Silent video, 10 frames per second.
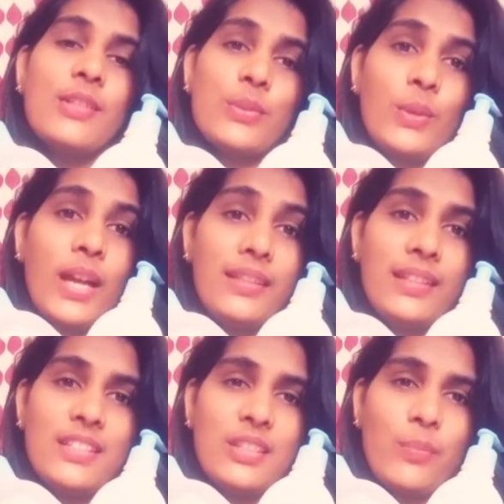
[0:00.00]
సో
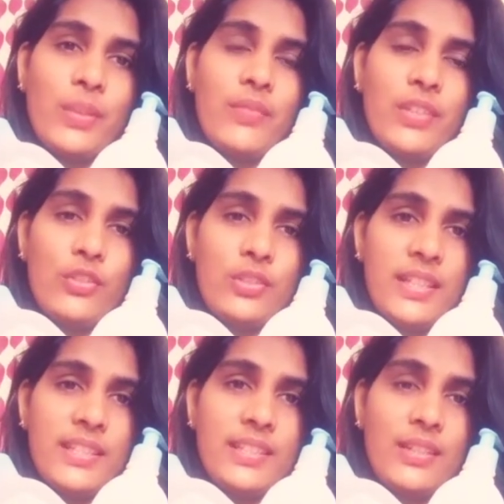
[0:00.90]
అందుకని చెప్పి ఈ వీడియో
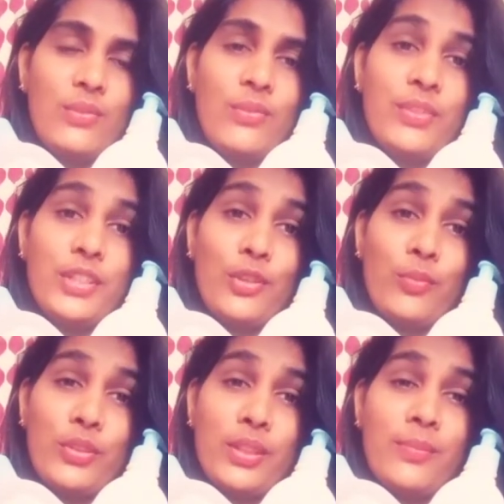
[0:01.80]
చేస్తున్నాను వీడియో
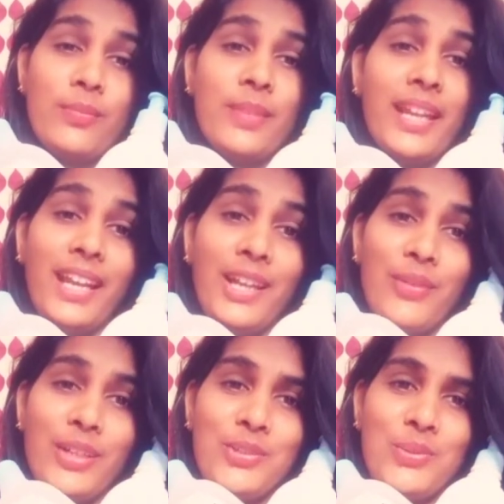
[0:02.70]
మొత్తం ఎండ్
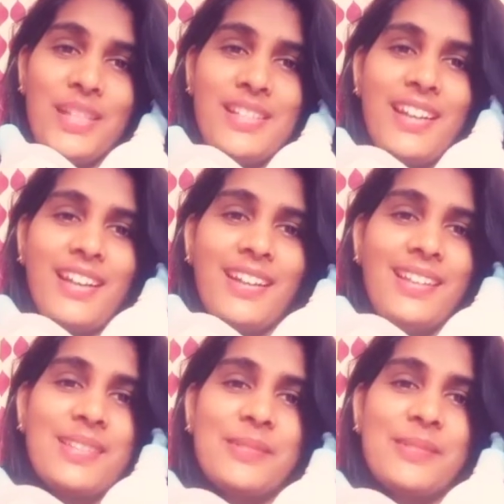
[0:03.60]
వరకు చూసేసేయండి